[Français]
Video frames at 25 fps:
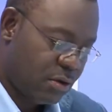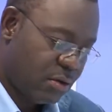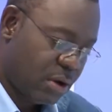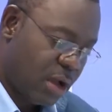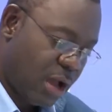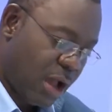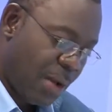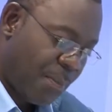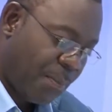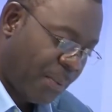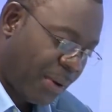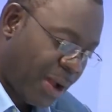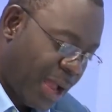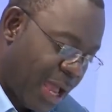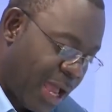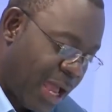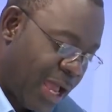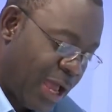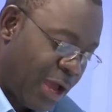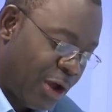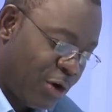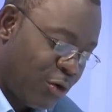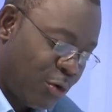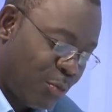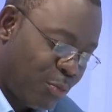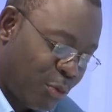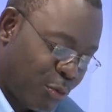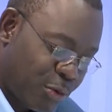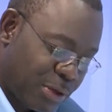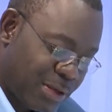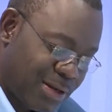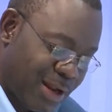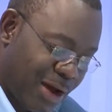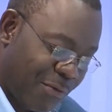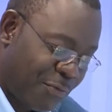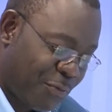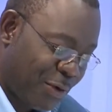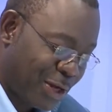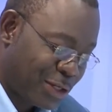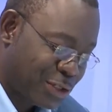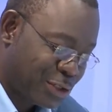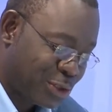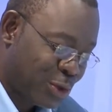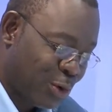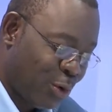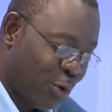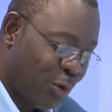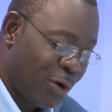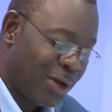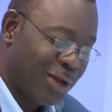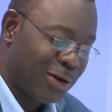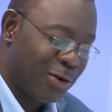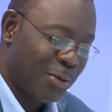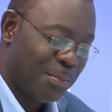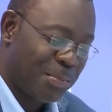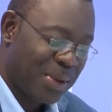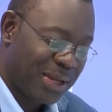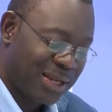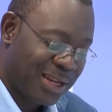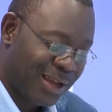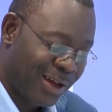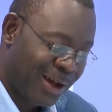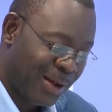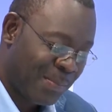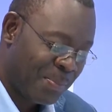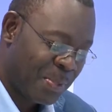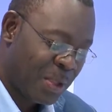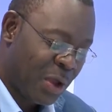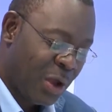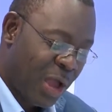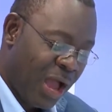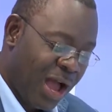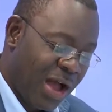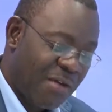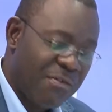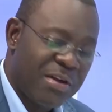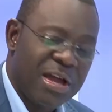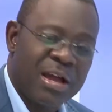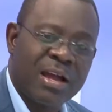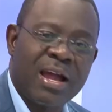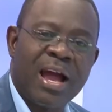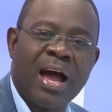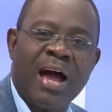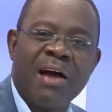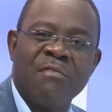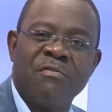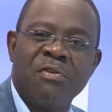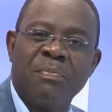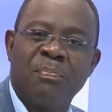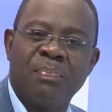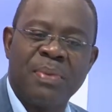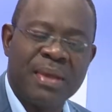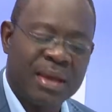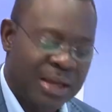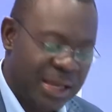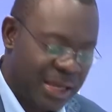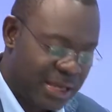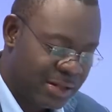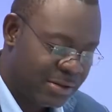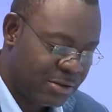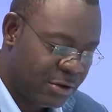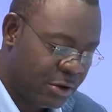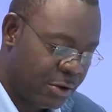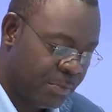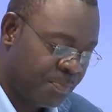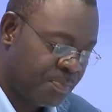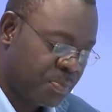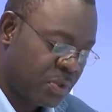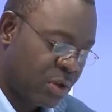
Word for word: Après le Burkina Faso et le Bénin, avec avipirine,